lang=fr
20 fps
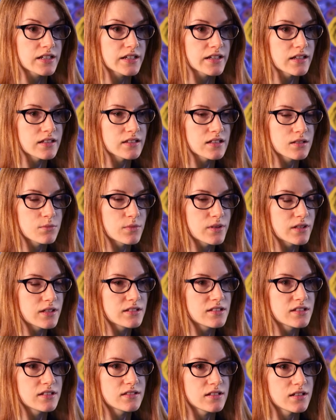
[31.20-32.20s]
créé un
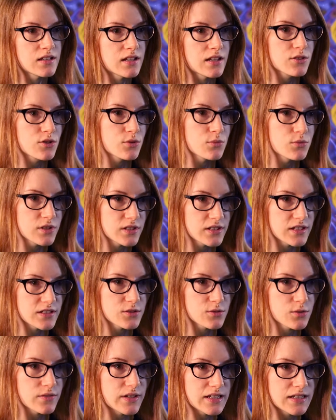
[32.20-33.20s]
email dédié à la
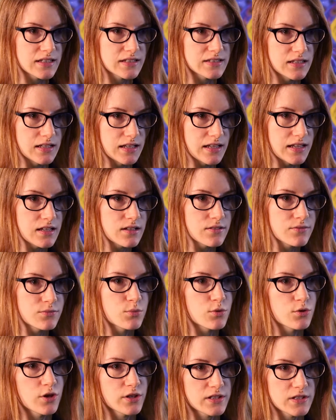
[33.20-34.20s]
communication avec les élèves
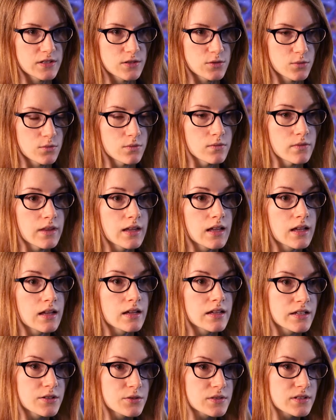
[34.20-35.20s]
pour leurs questions
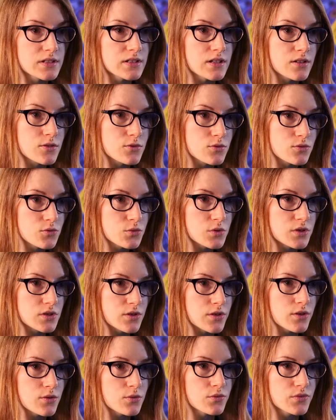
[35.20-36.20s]
et aussi un compte
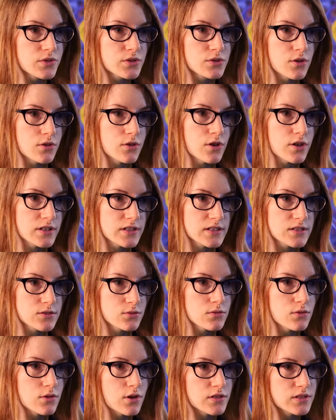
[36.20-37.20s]
Twitter où figurent leurs
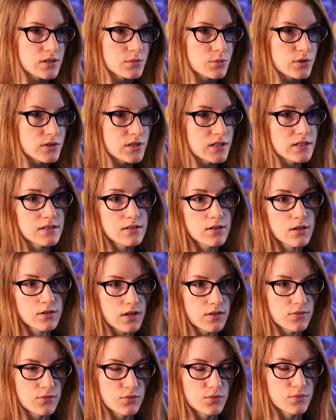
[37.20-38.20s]
questions, leurs hypothèses et leurs
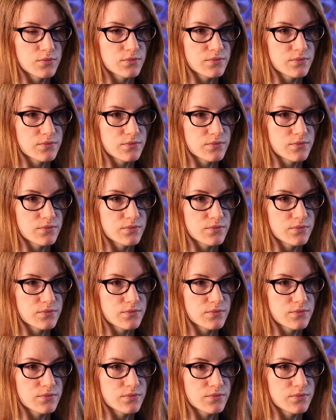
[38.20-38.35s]
travaux.